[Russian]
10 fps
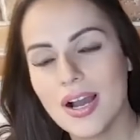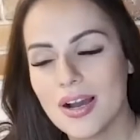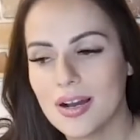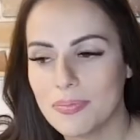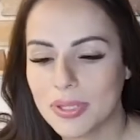
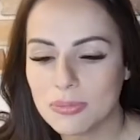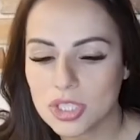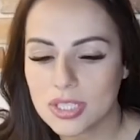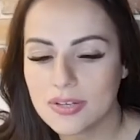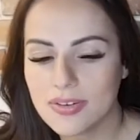А, потому
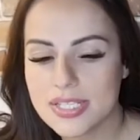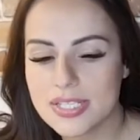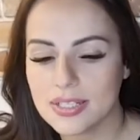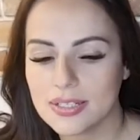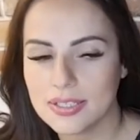что
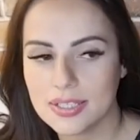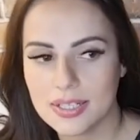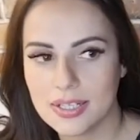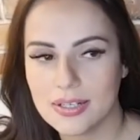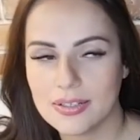квесты
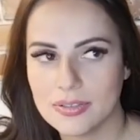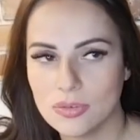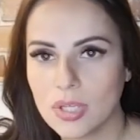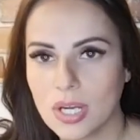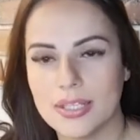это
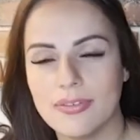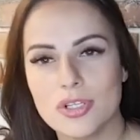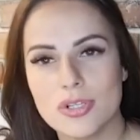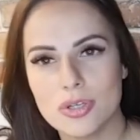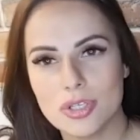ну, такая довольно
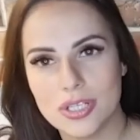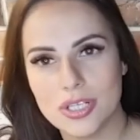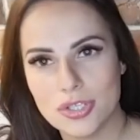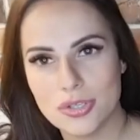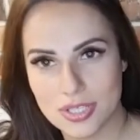сложная
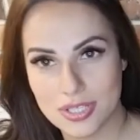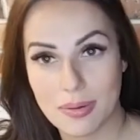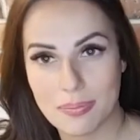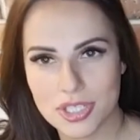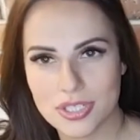режиссерская
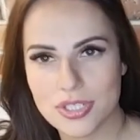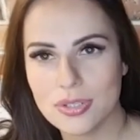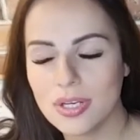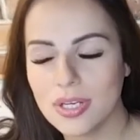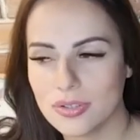обычная
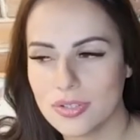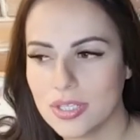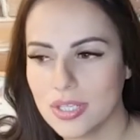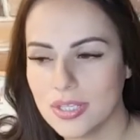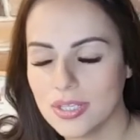история. То есть
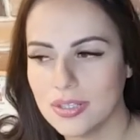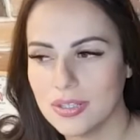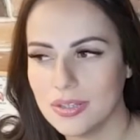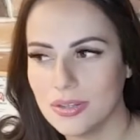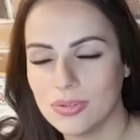это
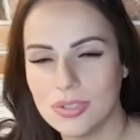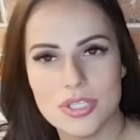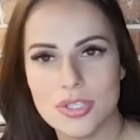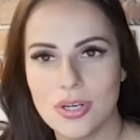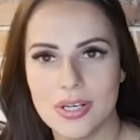ну, не
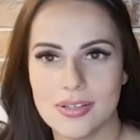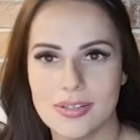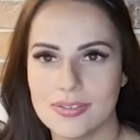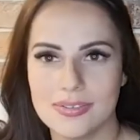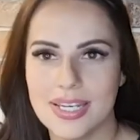история
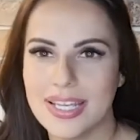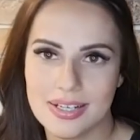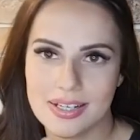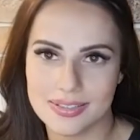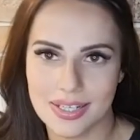э, редко,
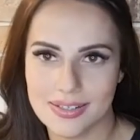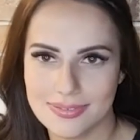когда,